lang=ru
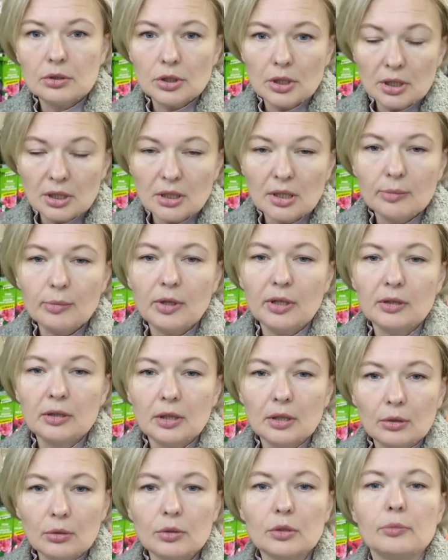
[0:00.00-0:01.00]
То есть
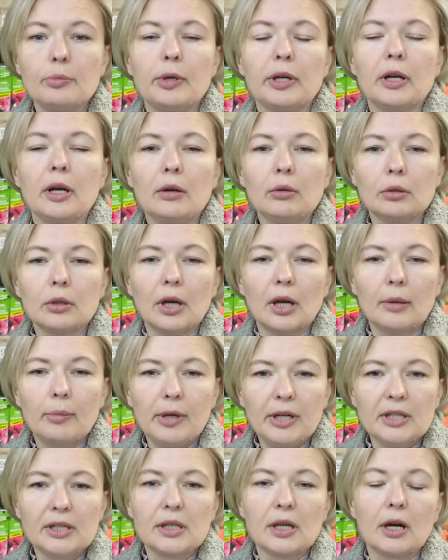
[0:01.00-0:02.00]
чайно-гибридные розы при короткой
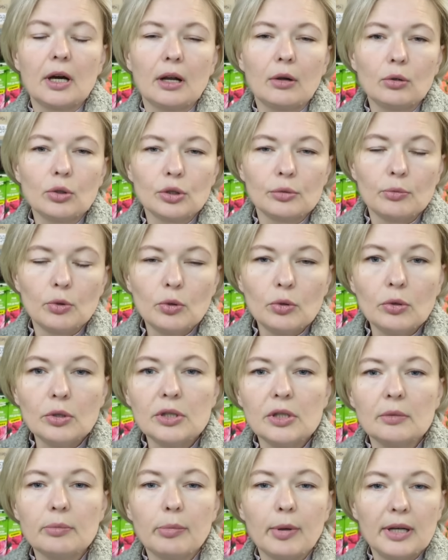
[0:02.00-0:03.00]
обрезке, хорошем
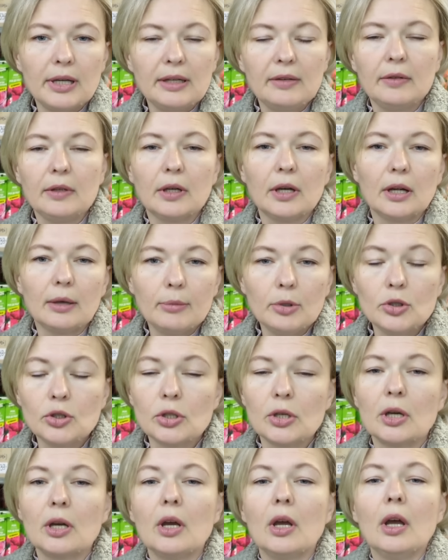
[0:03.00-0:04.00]
уходе, поливе и
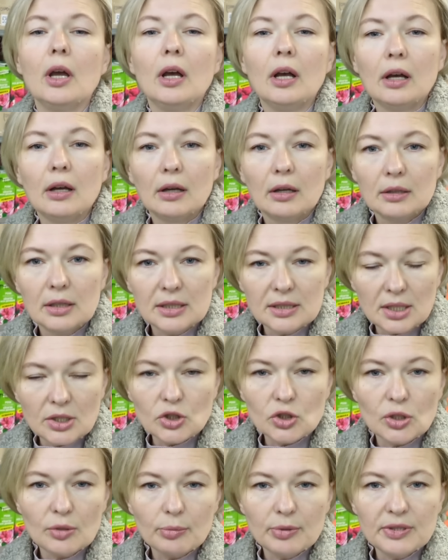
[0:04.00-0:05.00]
кормежке а,
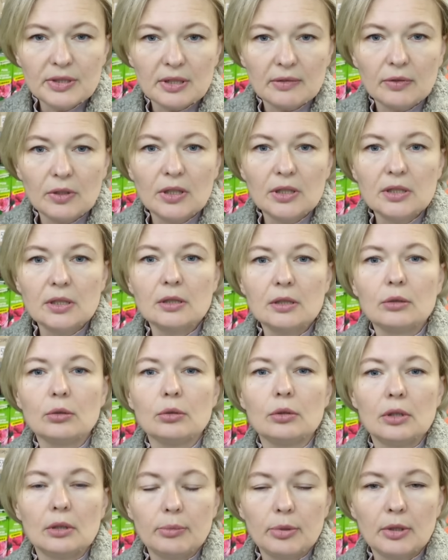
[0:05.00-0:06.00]
достаточно быстро
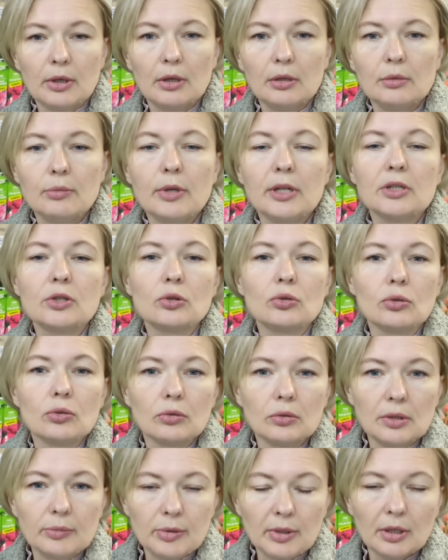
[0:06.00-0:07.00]
вегетируют, набирают
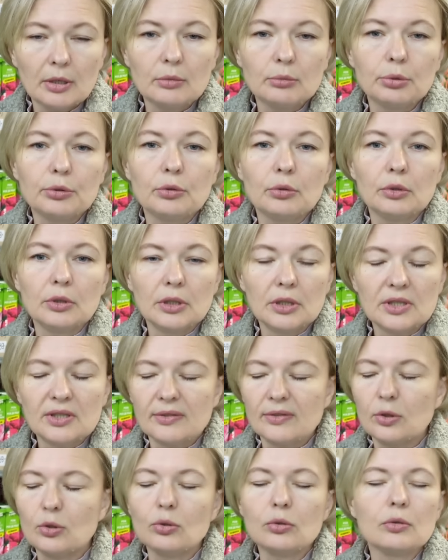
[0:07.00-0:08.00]
массу, набирают бутоны,
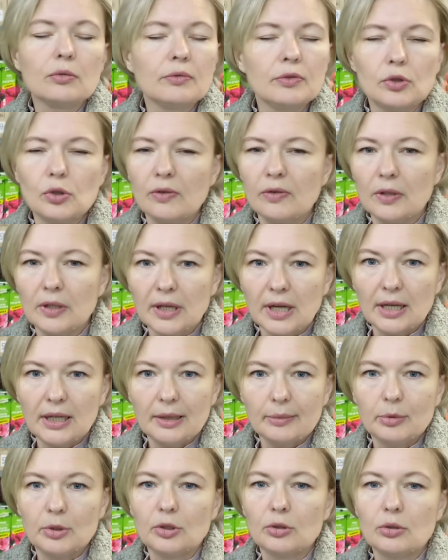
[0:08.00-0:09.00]
цветут, все
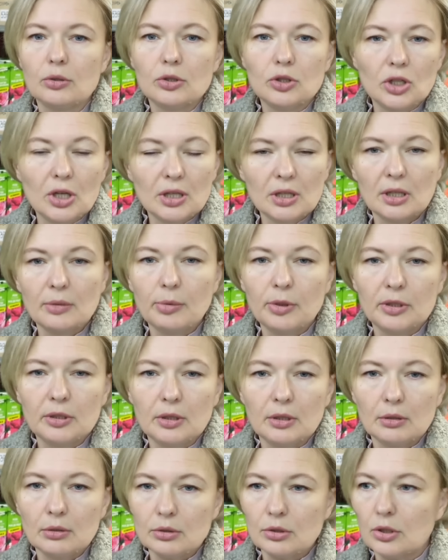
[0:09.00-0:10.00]
великолепно. То есть
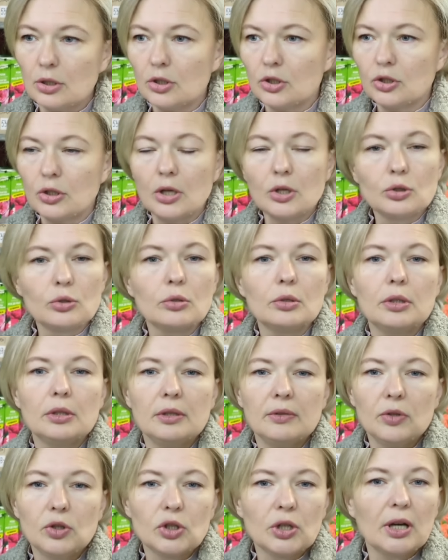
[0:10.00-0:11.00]
чайно-гибридные розы, я считаю, что
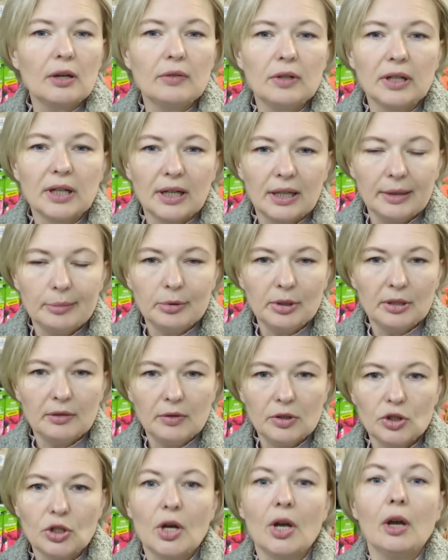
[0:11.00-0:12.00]
для новичка
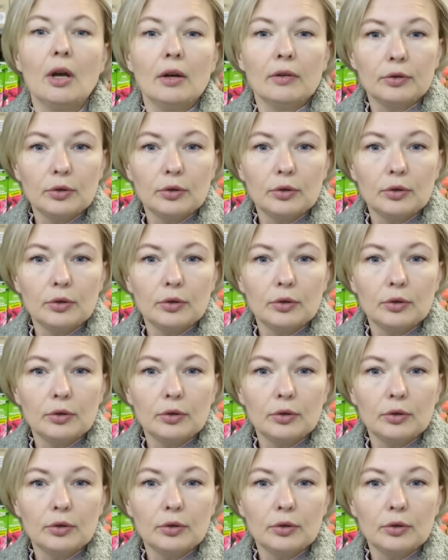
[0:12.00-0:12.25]
великолепная вещь.